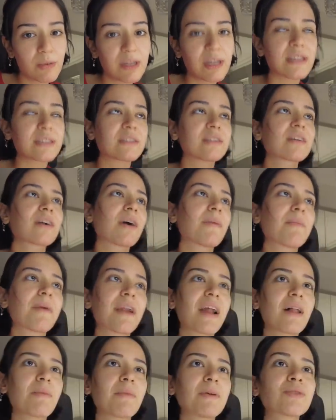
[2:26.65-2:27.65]
Yani aslında
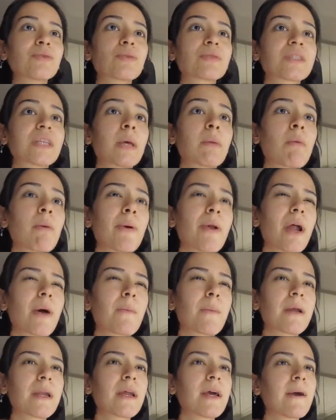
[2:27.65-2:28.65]
kamerayı almayı çok sevmem
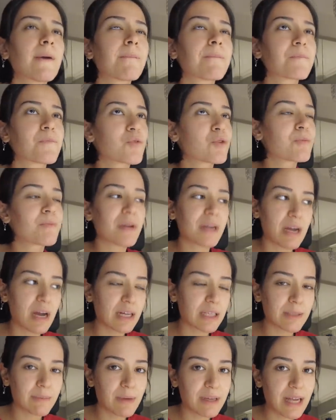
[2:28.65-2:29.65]
rağmen bugün pek
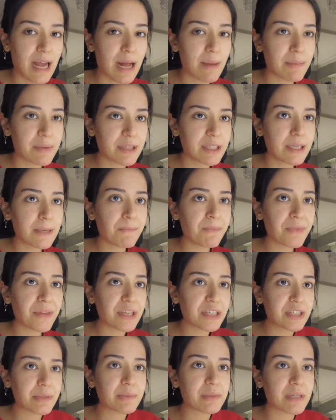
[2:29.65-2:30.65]
aklıma gelmedi.
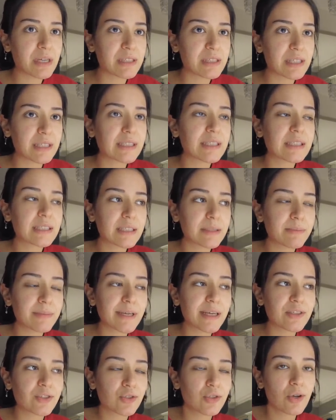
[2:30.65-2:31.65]
E şimdi saat 8.20
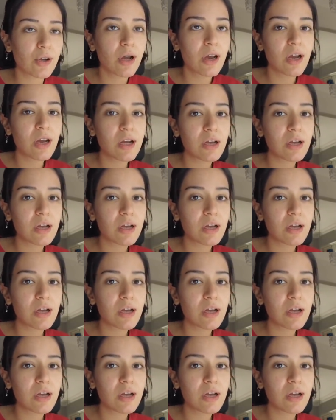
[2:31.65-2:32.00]
geçiyor.